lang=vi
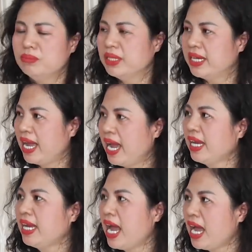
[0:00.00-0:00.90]

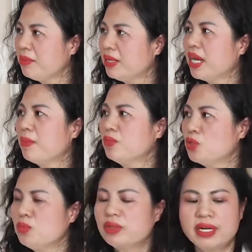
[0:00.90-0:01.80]
12, 20 năm
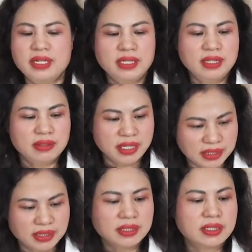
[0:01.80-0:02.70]
chung thân đến tử
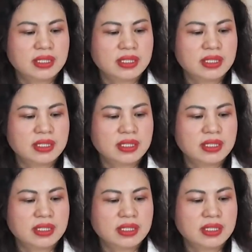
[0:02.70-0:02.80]
hình.